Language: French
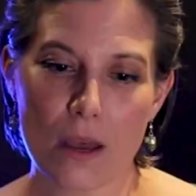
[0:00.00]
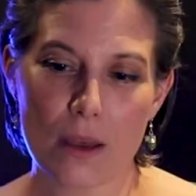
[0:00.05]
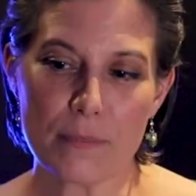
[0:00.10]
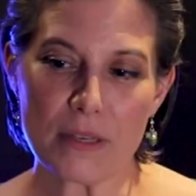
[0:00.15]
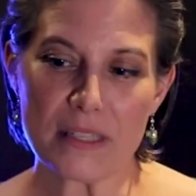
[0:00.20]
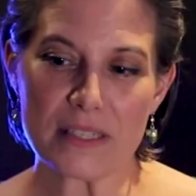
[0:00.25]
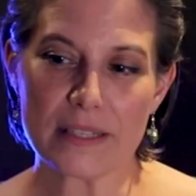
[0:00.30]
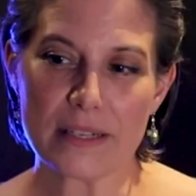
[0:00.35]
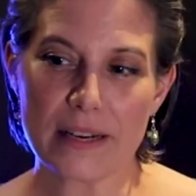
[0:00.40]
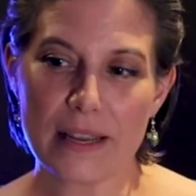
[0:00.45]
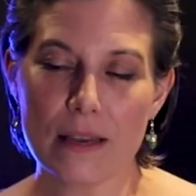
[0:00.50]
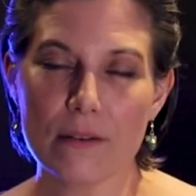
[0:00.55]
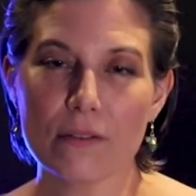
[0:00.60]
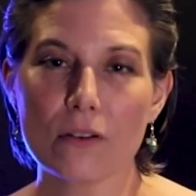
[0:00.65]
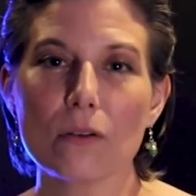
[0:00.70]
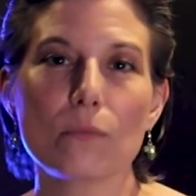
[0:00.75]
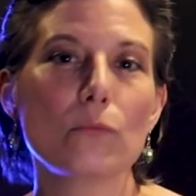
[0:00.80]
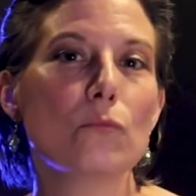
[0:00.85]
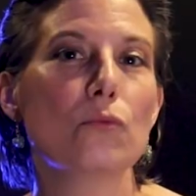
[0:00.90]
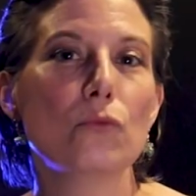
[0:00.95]
à mes élèves,
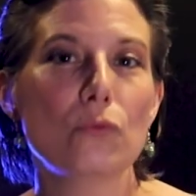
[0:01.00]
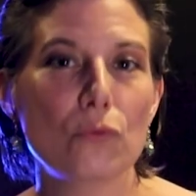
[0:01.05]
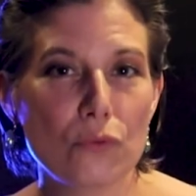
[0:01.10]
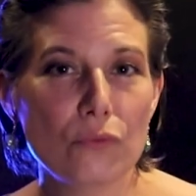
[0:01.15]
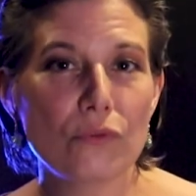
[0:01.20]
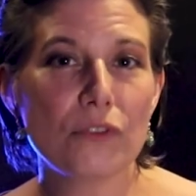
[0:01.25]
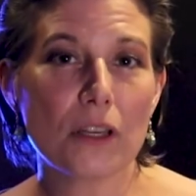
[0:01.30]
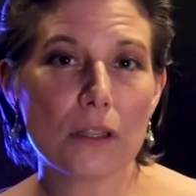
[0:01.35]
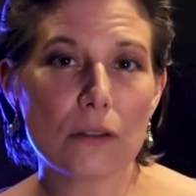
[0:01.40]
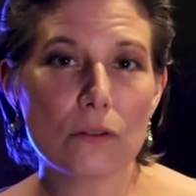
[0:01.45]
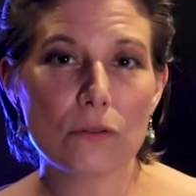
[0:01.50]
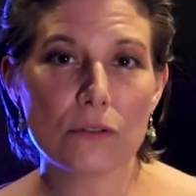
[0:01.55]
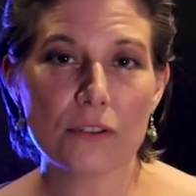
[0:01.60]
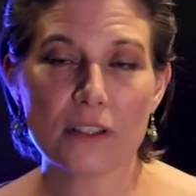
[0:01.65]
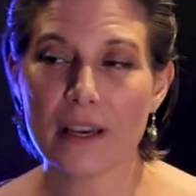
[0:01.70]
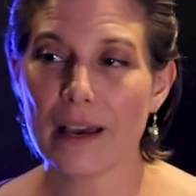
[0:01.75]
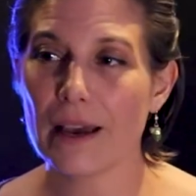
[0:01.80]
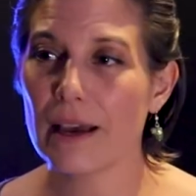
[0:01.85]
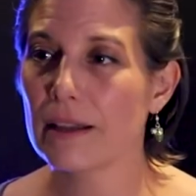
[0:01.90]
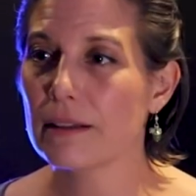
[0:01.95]
comme beaucoup viennent du
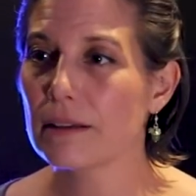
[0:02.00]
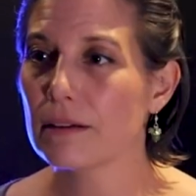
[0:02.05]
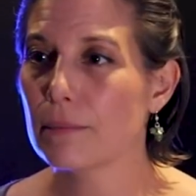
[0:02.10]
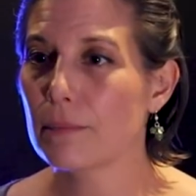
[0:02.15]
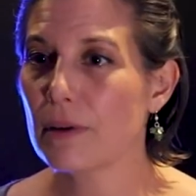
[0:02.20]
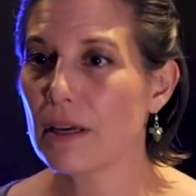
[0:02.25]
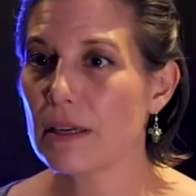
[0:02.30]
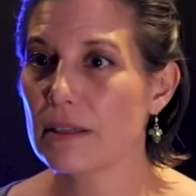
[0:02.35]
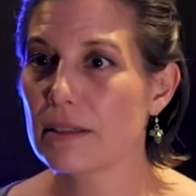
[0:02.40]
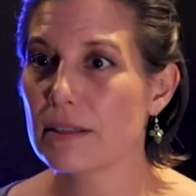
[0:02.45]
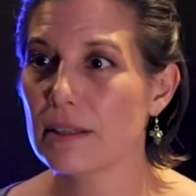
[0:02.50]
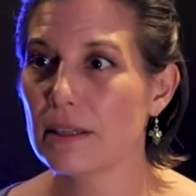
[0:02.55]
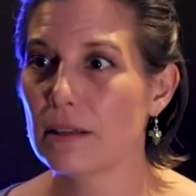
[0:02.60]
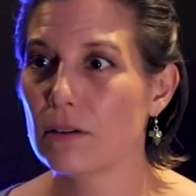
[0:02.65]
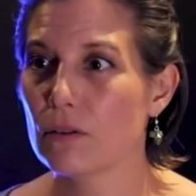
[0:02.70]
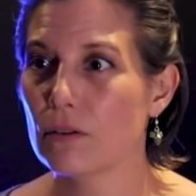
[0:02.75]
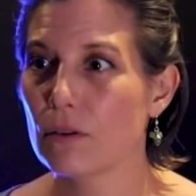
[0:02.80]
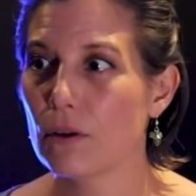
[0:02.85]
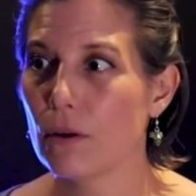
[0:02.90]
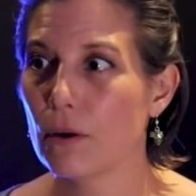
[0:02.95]
théâtre, bah, c'est
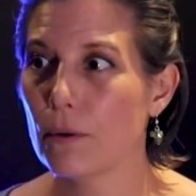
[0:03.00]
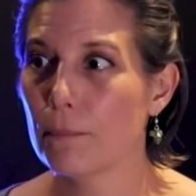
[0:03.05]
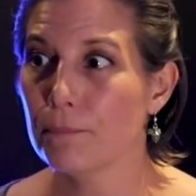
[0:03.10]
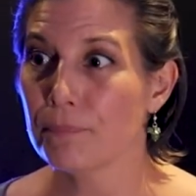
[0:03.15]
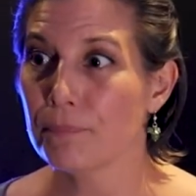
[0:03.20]
de